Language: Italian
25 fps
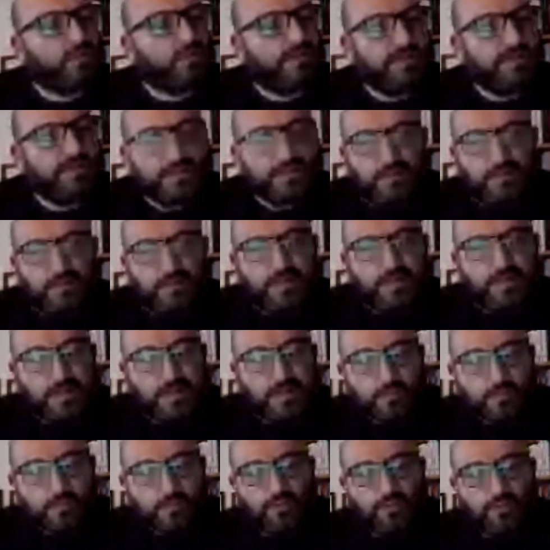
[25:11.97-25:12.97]
visione del
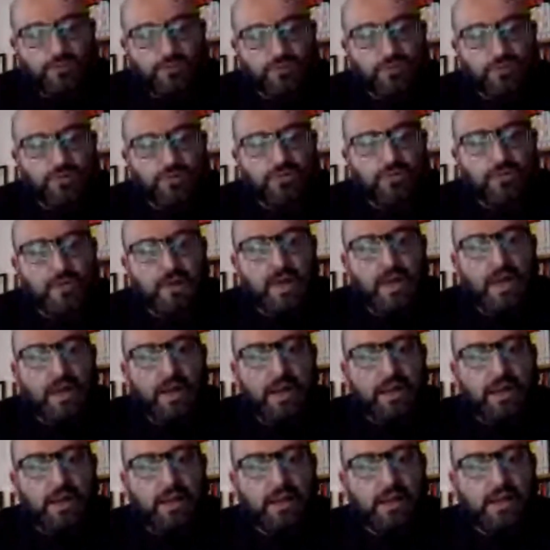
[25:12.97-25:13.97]
mondo
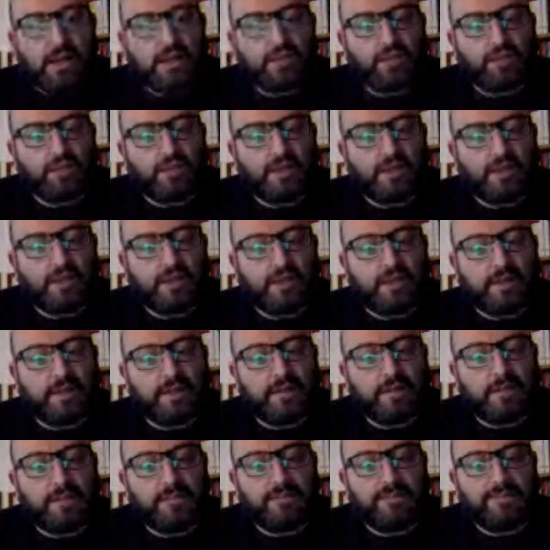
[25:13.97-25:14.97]
eh, sua,
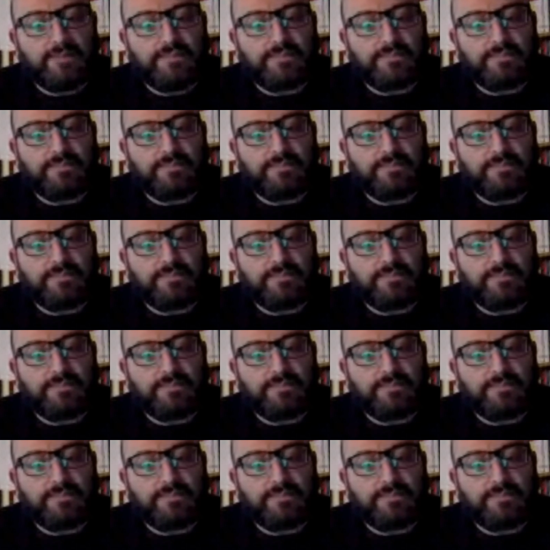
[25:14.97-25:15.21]
mm,